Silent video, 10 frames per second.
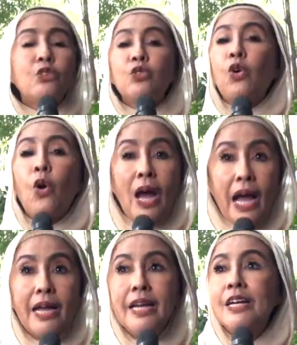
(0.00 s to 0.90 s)
itu
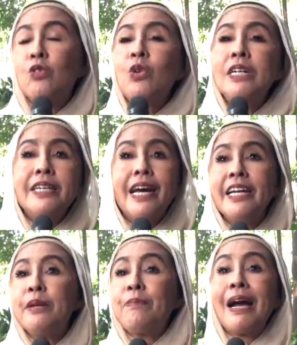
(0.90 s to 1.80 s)
toa gue
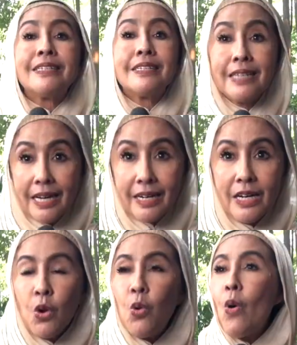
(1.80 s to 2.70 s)
cari di
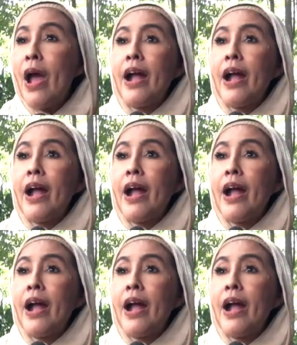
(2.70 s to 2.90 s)
pasar gue